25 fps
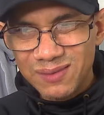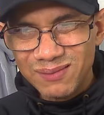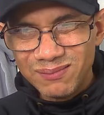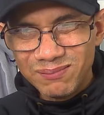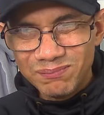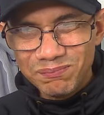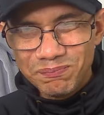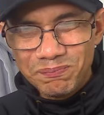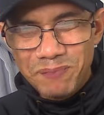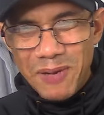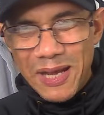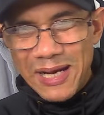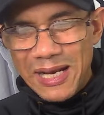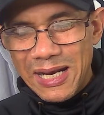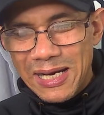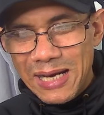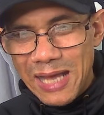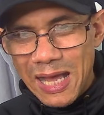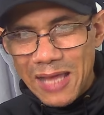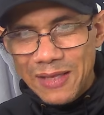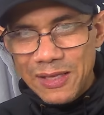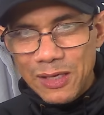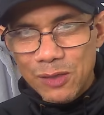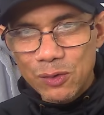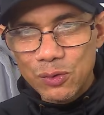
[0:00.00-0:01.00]
para
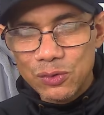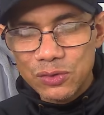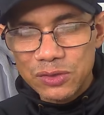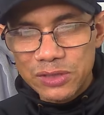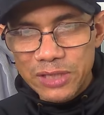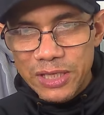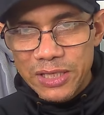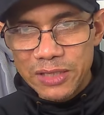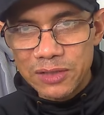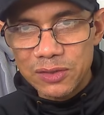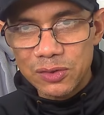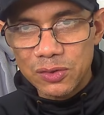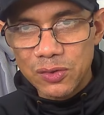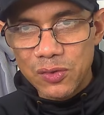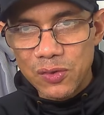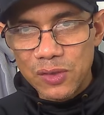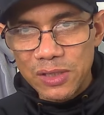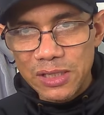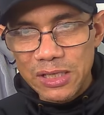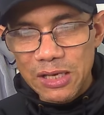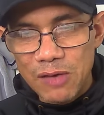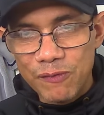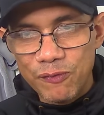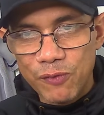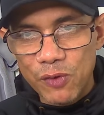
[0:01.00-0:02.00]
nada contento en
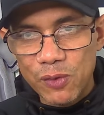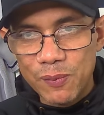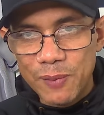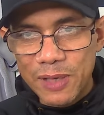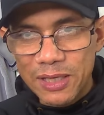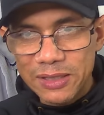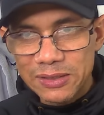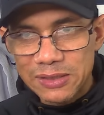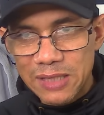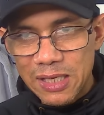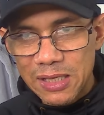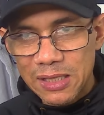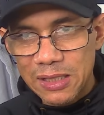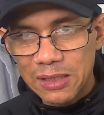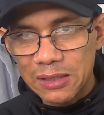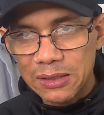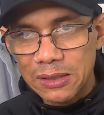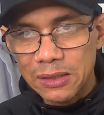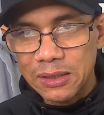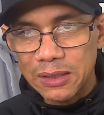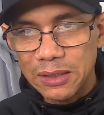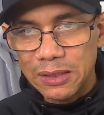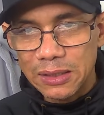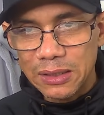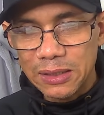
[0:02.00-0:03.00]
la forma que están
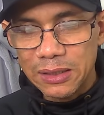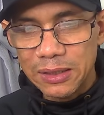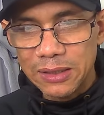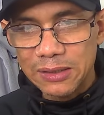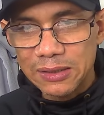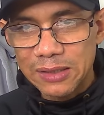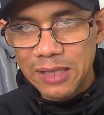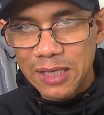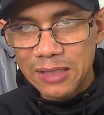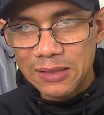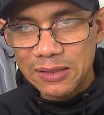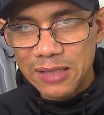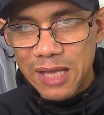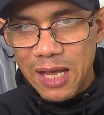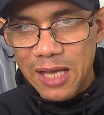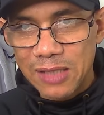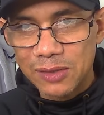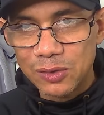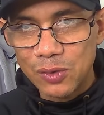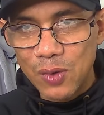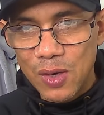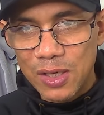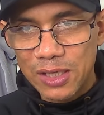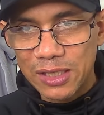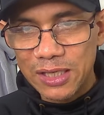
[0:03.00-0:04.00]
eh,
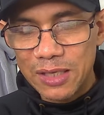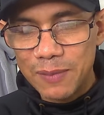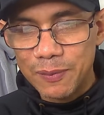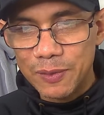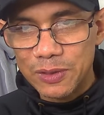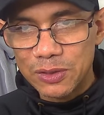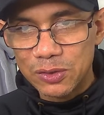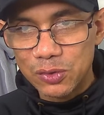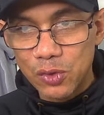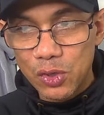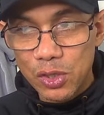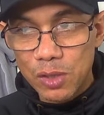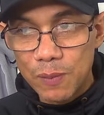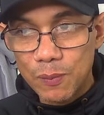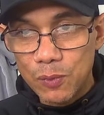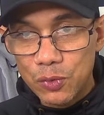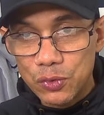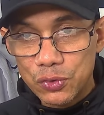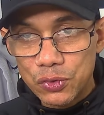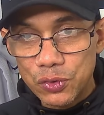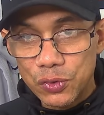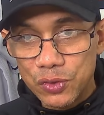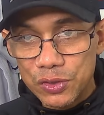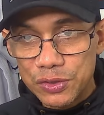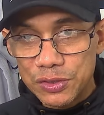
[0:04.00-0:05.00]
tratando a Gleyber Torres.
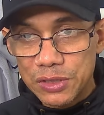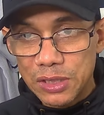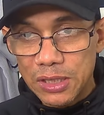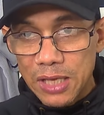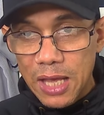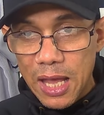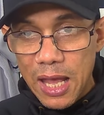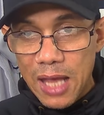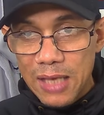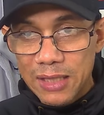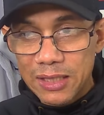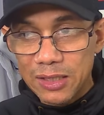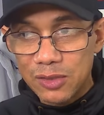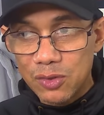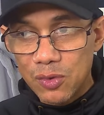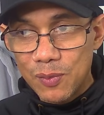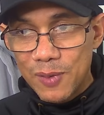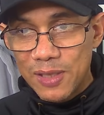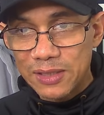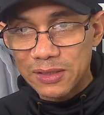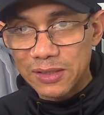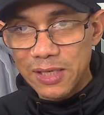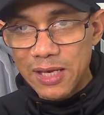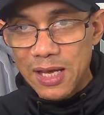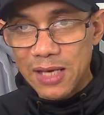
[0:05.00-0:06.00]
Muchos dicen, ah, que no
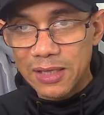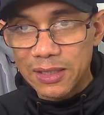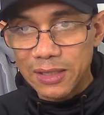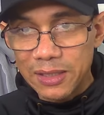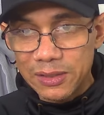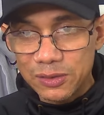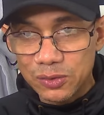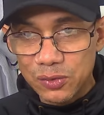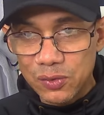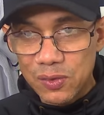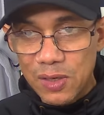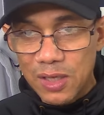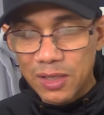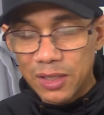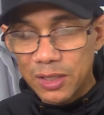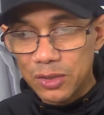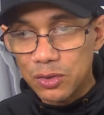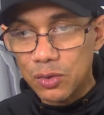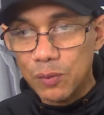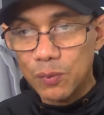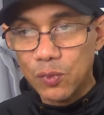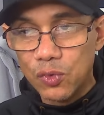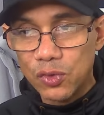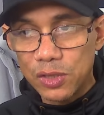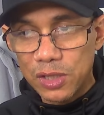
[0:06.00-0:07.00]
batea, que esto, que aquello.
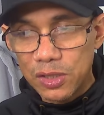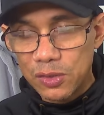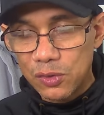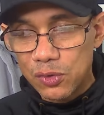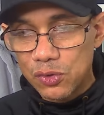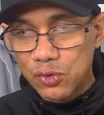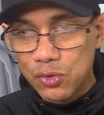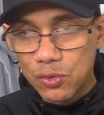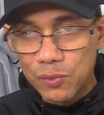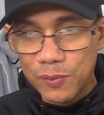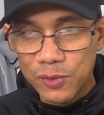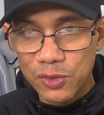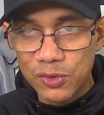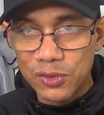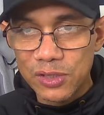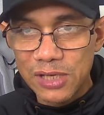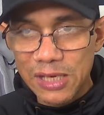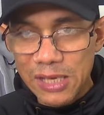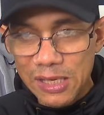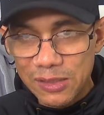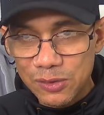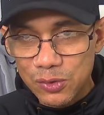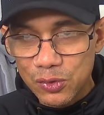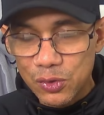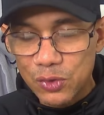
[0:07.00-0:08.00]
Busquen los números del
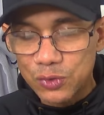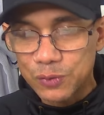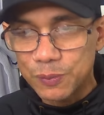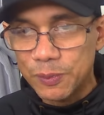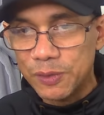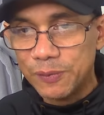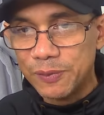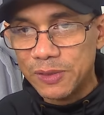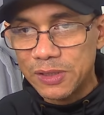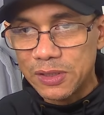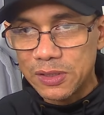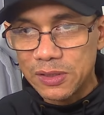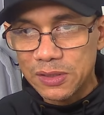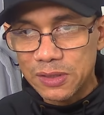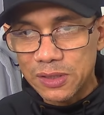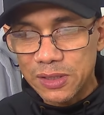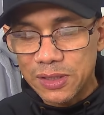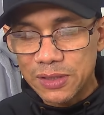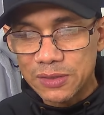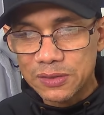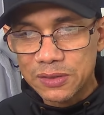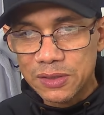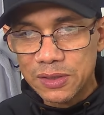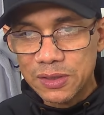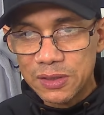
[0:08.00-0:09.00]
año
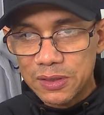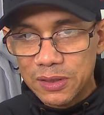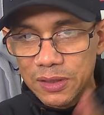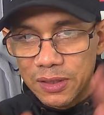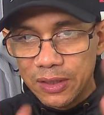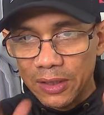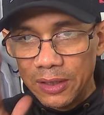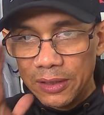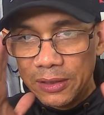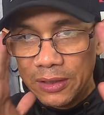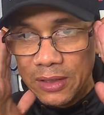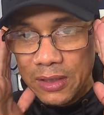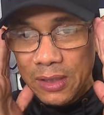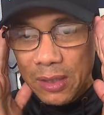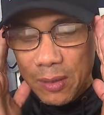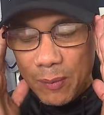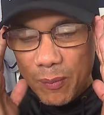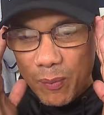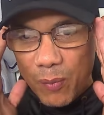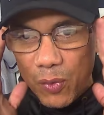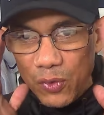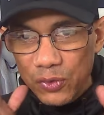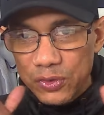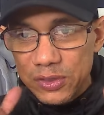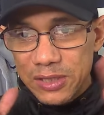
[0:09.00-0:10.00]
2023. ¿eh?
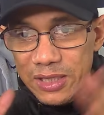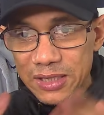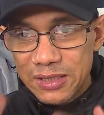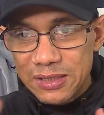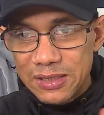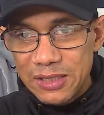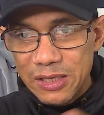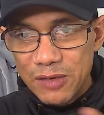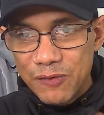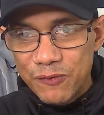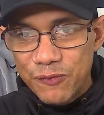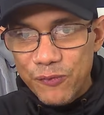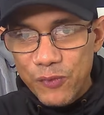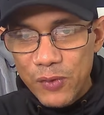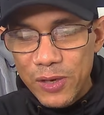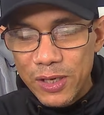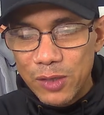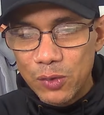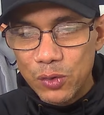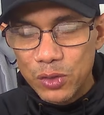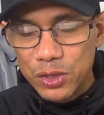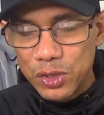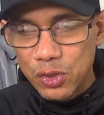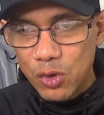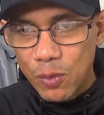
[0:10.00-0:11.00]
Busquen quién fue el
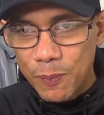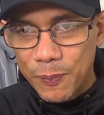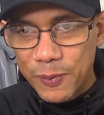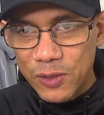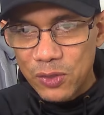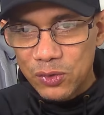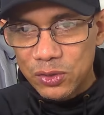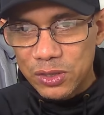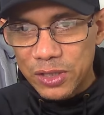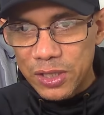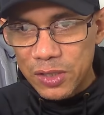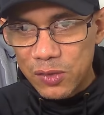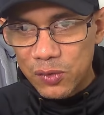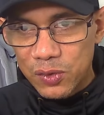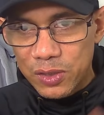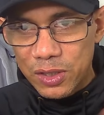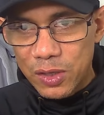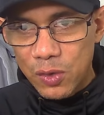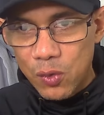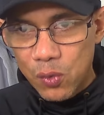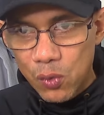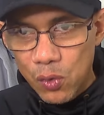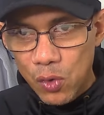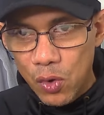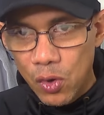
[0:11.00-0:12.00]
único pelotero que
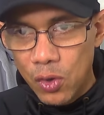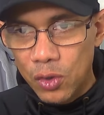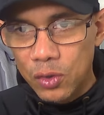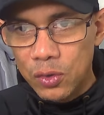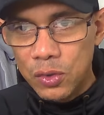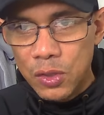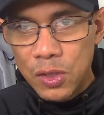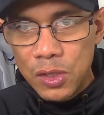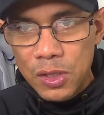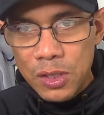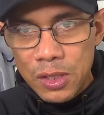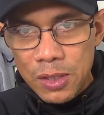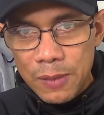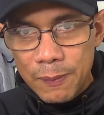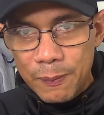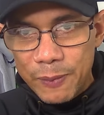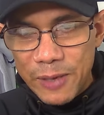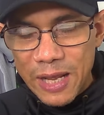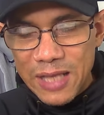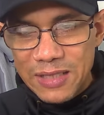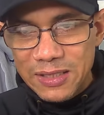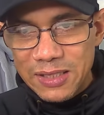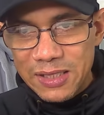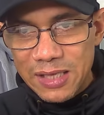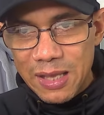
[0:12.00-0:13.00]
jugó
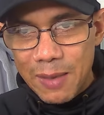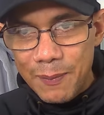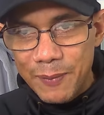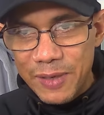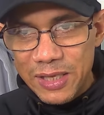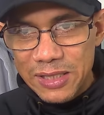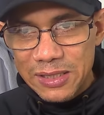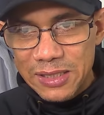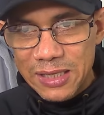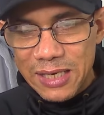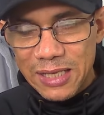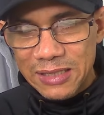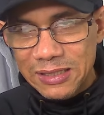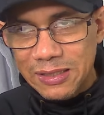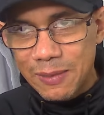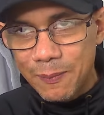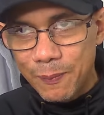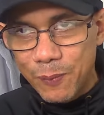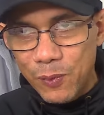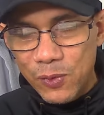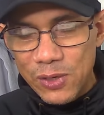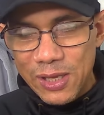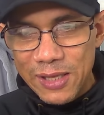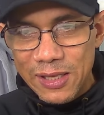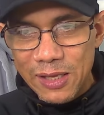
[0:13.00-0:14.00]
prácticamente la
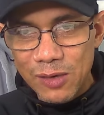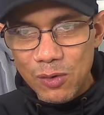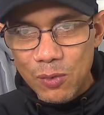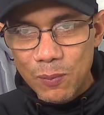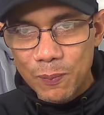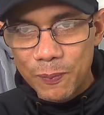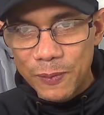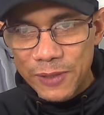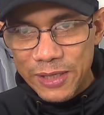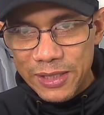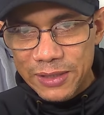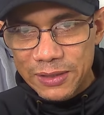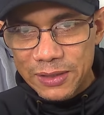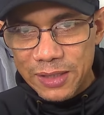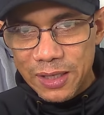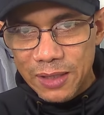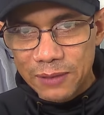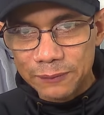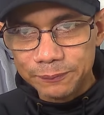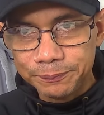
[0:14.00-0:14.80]
temporada completa.